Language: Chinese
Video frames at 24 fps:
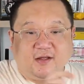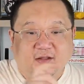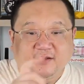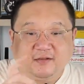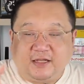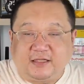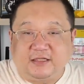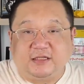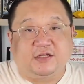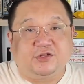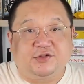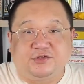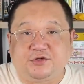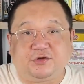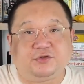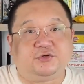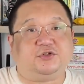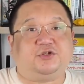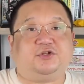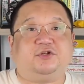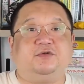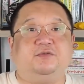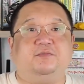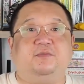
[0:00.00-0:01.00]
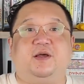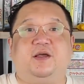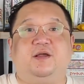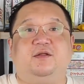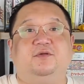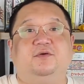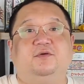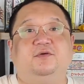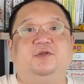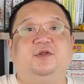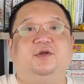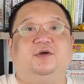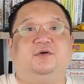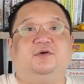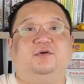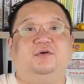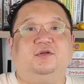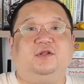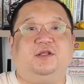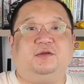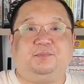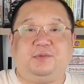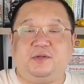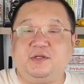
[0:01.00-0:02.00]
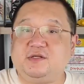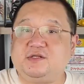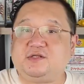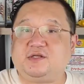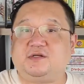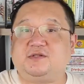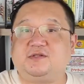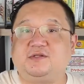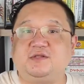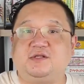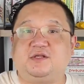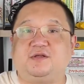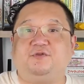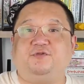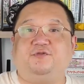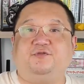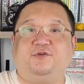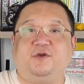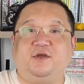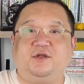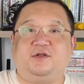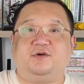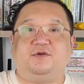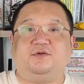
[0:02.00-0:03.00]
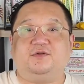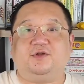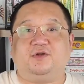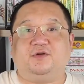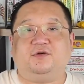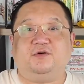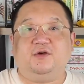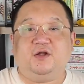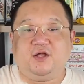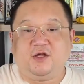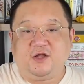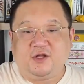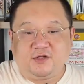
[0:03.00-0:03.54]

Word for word: 那你就是美农牛，你不能叫自己非头牛。